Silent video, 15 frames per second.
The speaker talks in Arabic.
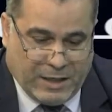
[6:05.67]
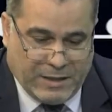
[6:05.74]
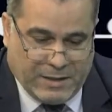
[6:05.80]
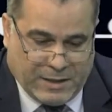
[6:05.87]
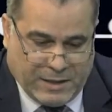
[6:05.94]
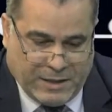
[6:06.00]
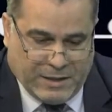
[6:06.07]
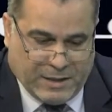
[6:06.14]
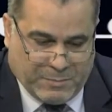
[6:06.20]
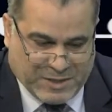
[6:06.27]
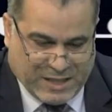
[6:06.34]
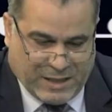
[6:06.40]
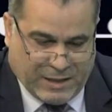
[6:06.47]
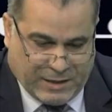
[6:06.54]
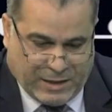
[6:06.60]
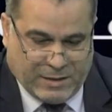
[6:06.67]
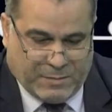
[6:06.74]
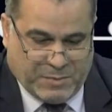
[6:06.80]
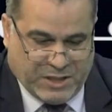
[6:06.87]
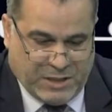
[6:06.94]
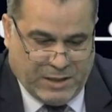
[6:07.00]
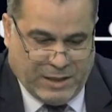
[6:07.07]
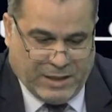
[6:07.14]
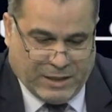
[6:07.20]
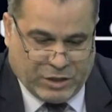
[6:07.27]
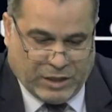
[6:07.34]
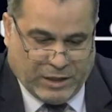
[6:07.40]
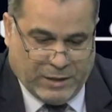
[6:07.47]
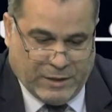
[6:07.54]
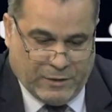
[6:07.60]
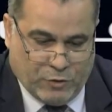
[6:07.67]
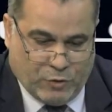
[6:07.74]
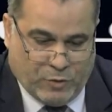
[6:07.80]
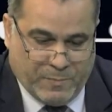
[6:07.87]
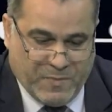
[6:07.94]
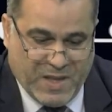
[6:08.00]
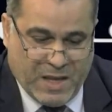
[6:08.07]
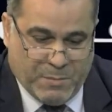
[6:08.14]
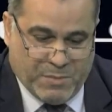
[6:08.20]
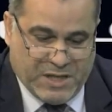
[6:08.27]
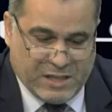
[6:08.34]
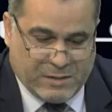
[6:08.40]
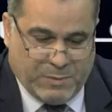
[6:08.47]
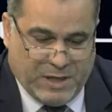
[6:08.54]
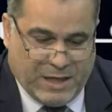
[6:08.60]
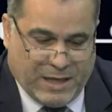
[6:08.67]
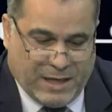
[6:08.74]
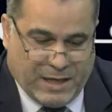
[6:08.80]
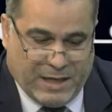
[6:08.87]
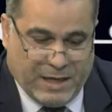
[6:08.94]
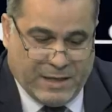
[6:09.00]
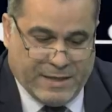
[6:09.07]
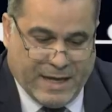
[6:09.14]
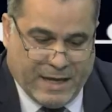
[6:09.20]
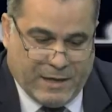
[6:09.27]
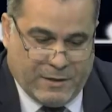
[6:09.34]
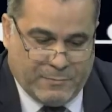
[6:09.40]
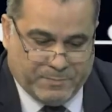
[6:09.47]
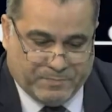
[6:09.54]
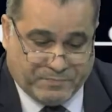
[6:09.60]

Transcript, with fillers: عندنا نحن مثلا انا بدي اقول لك شغله اليوم بالنسبه للنقل